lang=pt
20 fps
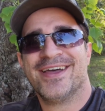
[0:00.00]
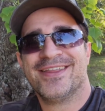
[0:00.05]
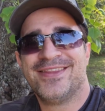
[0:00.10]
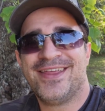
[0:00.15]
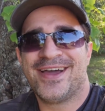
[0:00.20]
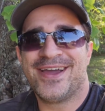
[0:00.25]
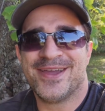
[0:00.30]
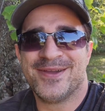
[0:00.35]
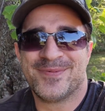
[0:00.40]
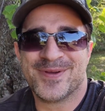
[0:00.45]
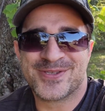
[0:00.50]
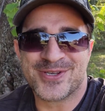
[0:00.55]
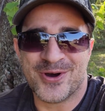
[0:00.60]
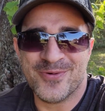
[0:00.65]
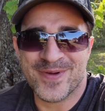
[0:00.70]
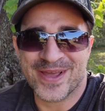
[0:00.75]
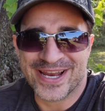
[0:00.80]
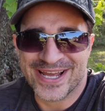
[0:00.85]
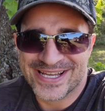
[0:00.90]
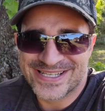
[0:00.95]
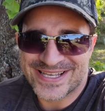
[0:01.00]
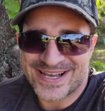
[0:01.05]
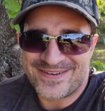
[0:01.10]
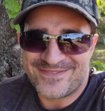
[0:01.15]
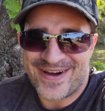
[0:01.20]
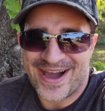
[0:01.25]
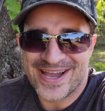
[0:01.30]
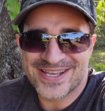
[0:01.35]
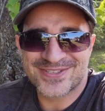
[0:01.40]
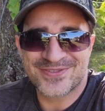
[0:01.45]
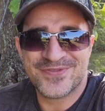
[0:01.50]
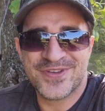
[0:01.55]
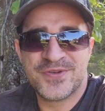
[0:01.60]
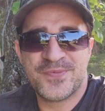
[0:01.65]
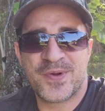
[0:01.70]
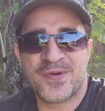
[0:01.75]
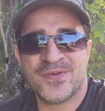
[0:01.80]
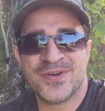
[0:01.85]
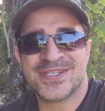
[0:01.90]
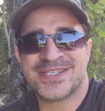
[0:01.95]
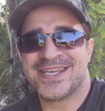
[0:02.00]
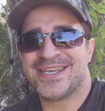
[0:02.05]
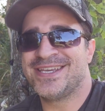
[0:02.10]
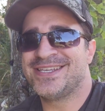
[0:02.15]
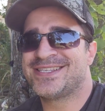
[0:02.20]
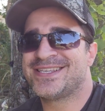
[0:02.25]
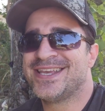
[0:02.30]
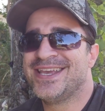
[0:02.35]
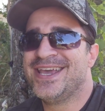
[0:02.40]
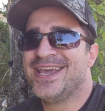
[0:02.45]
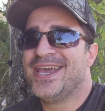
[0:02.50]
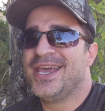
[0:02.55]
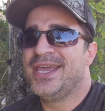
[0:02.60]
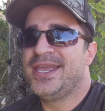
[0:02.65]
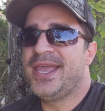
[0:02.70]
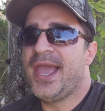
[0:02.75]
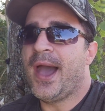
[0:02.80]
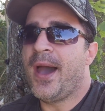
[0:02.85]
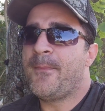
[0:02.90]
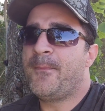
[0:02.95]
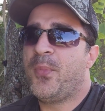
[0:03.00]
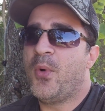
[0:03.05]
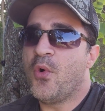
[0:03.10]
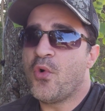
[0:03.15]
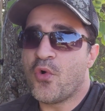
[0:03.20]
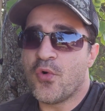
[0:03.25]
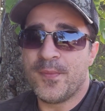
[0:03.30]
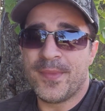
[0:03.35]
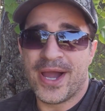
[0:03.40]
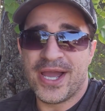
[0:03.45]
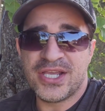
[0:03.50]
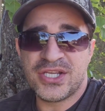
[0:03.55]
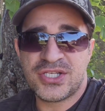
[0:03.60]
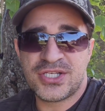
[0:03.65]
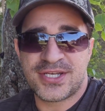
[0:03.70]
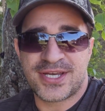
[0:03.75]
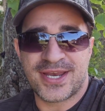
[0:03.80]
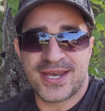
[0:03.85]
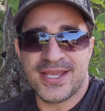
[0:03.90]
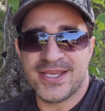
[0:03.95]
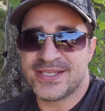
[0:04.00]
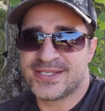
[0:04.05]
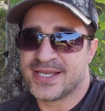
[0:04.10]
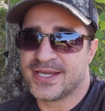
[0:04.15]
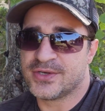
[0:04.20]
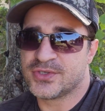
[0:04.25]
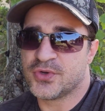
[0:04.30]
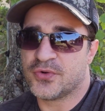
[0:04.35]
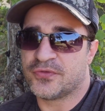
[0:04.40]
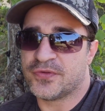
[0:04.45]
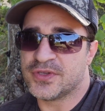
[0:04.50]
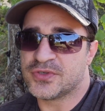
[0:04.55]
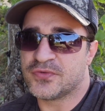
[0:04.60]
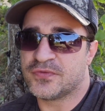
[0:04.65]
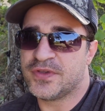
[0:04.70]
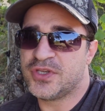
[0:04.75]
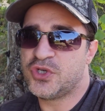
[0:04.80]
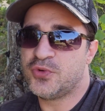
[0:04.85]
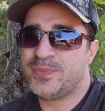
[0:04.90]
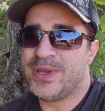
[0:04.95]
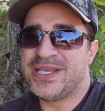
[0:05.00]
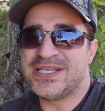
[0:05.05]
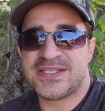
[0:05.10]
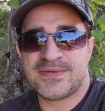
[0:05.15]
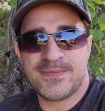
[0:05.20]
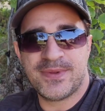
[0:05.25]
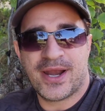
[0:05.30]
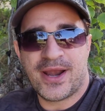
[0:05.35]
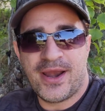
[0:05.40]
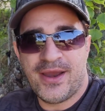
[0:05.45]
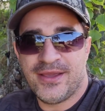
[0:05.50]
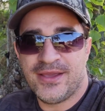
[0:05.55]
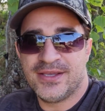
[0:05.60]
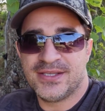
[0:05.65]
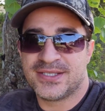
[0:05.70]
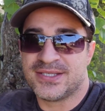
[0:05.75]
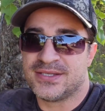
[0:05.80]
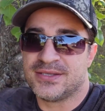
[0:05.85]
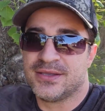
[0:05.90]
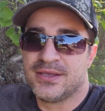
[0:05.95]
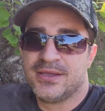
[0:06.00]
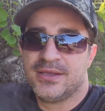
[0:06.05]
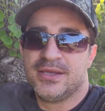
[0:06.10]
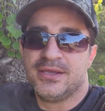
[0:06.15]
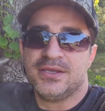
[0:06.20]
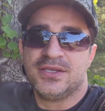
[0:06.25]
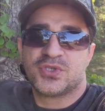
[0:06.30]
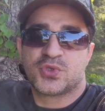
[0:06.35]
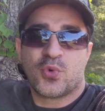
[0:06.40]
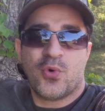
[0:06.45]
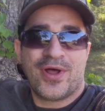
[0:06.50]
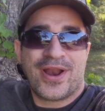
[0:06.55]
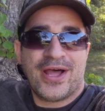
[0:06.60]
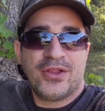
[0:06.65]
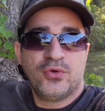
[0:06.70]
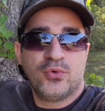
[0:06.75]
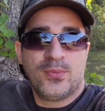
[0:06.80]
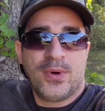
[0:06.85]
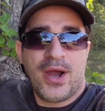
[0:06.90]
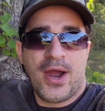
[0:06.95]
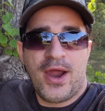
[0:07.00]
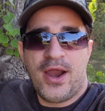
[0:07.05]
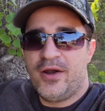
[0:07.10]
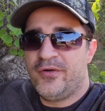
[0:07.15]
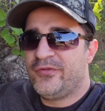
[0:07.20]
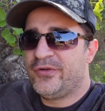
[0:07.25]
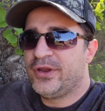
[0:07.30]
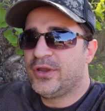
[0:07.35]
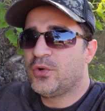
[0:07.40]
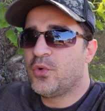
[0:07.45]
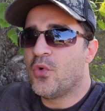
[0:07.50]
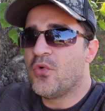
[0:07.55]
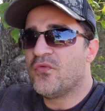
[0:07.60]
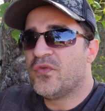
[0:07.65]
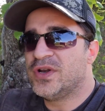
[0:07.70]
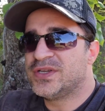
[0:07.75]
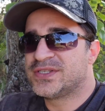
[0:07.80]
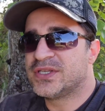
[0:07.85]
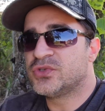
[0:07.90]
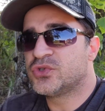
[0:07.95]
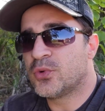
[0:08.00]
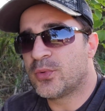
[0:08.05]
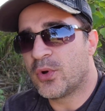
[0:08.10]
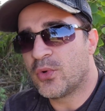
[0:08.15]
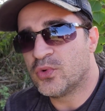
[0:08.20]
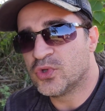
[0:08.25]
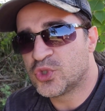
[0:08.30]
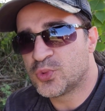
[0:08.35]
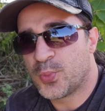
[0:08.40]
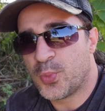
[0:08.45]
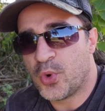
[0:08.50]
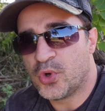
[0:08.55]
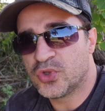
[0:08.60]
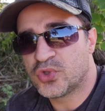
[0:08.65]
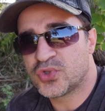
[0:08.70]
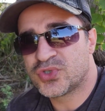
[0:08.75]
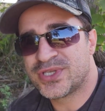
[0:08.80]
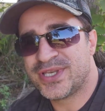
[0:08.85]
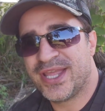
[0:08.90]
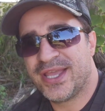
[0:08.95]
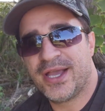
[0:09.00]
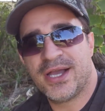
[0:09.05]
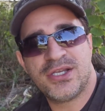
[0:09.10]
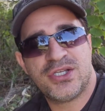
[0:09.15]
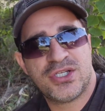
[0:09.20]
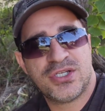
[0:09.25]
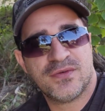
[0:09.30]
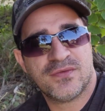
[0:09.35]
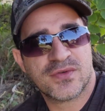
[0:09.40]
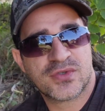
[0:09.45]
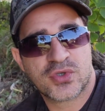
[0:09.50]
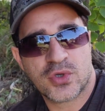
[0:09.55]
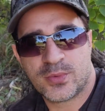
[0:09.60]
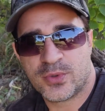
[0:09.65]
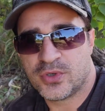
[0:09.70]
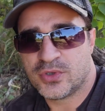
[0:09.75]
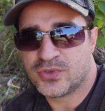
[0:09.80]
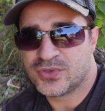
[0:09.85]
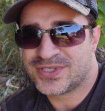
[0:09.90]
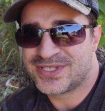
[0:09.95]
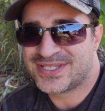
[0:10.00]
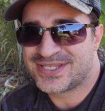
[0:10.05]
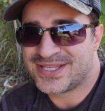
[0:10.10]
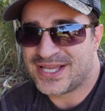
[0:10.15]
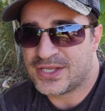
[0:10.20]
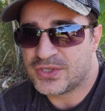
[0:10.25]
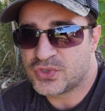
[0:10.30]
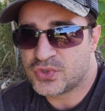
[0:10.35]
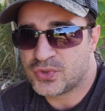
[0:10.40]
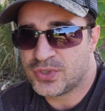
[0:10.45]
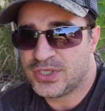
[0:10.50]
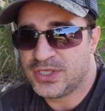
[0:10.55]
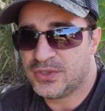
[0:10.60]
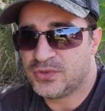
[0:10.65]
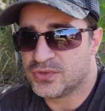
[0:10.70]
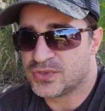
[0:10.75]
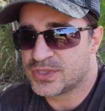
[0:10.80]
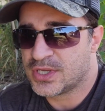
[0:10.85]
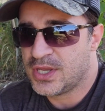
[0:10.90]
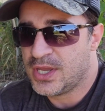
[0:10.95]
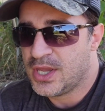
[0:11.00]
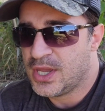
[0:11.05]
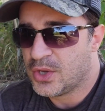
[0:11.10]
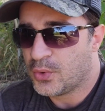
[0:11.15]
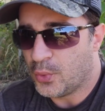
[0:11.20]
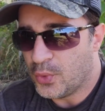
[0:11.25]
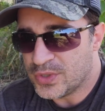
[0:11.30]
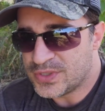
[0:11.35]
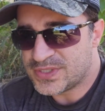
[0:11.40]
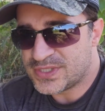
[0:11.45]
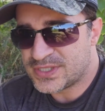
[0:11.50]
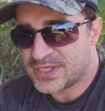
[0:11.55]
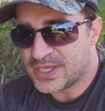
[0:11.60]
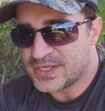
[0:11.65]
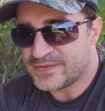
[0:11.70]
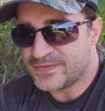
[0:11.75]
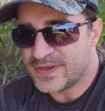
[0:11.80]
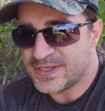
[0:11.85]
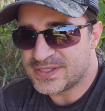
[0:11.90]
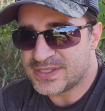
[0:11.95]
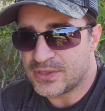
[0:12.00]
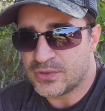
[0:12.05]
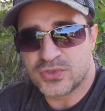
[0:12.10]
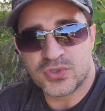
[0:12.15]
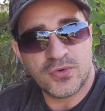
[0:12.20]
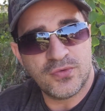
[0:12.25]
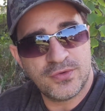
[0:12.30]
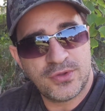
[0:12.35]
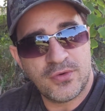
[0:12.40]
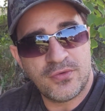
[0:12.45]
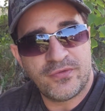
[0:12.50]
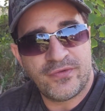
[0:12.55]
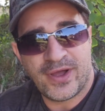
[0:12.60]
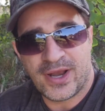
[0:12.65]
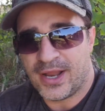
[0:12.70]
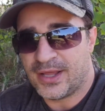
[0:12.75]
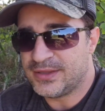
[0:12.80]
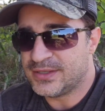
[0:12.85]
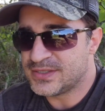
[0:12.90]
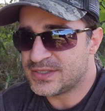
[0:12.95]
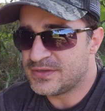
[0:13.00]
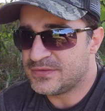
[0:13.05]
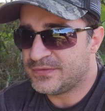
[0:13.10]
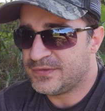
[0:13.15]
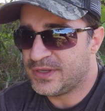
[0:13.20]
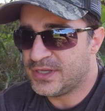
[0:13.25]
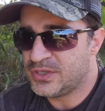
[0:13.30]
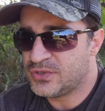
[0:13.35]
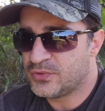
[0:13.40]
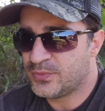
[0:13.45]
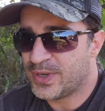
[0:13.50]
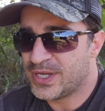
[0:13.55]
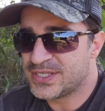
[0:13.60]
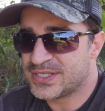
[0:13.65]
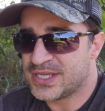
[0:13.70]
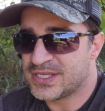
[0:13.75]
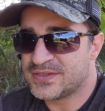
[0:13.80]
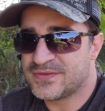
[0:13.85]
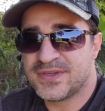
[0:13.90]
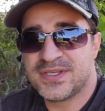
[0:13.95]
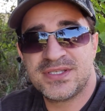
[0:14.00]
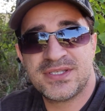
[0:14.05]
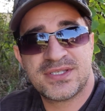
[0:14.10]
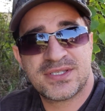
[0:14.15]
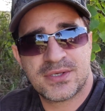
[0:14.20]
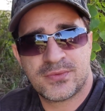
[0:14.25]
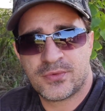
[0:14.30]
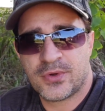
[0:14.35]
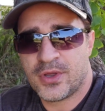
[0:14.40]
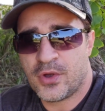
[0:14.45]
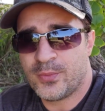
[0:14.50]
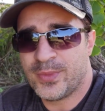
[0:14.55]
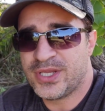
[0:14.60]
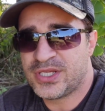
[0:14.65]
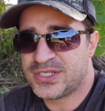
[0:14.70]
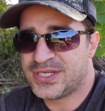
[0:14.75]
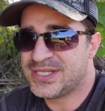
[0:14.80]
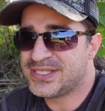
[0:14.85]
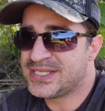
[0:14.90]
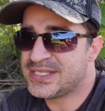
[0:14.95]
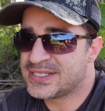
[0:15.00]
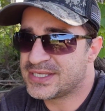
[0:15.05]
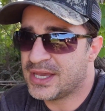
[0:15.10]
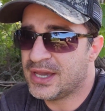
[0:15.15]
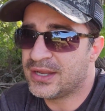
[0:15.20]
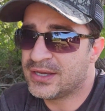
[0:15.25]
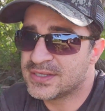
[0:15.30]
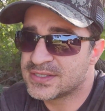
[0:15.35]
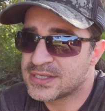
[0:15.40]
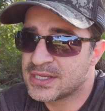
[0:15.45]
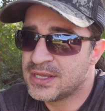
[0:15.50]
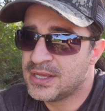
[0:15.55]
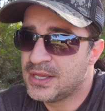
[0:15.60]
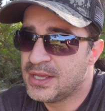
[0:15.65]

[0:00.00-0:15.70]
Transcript: Daí pessoal, beleza? Mais um vídeo para vocês. E há pouco mais de 3 anos eu fiz um vídeo bem similar a esse, escorado em uma árvore, conversando sobre alguns pontos negativos sobre os Estados Unidos. Coisas que às vezes não são tão faladas em vídeo, mas que às vezes são realmente necessárias.